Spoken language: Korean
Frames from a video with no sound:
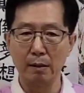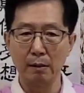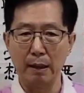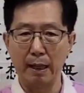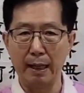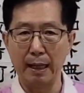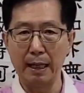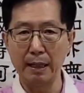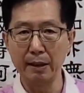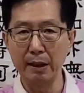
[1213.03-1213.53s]

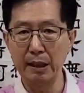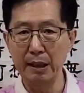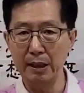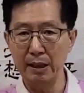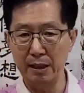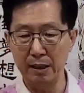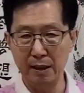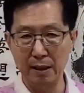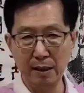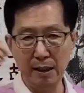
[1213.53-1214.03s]
내가 네
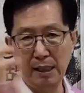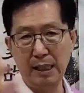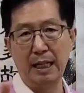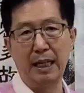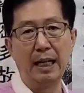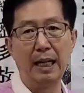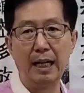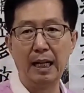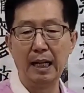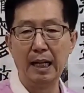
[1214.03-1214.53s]

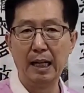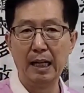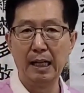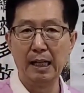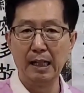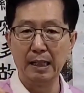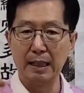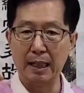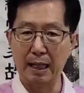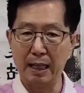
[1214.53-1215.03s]
스승이야.
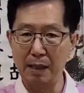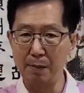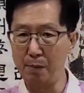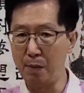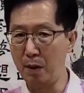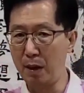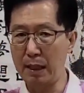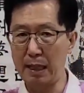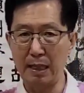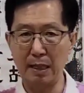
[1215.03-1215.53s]
내가
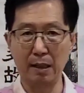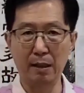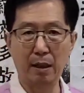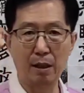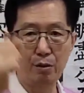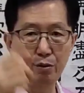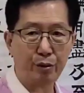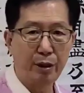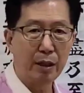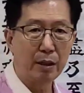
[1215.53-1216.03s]
뭐
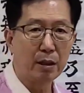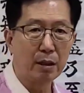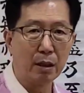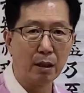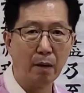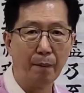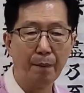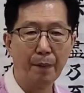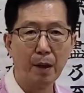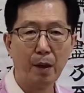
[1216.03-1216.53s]
가르쳐
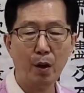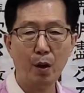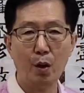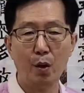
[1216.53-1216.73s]
주겠어.